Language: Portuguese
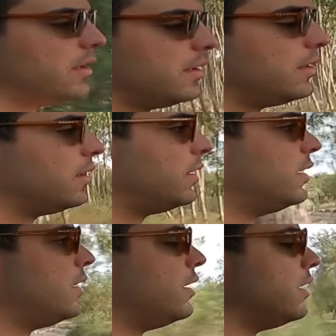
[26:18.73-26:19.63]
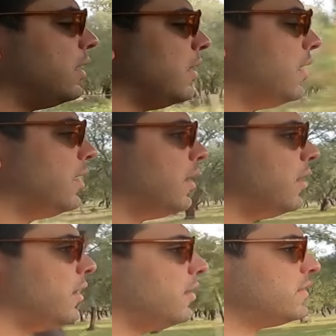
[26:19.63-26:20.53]

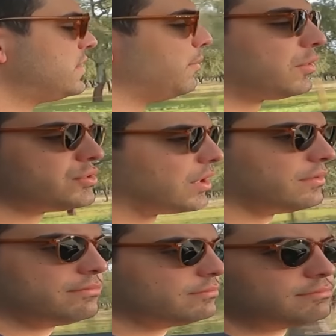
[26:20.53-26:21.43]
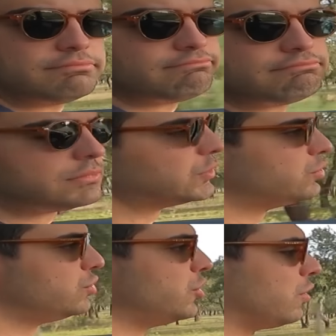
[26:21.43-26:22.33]
Uh, sempre gostei
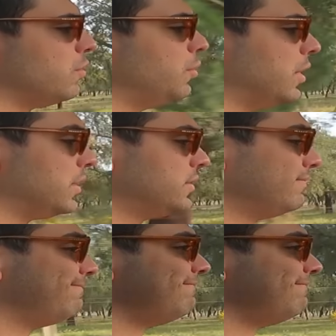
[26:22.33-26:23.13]
dos John Cooper Works.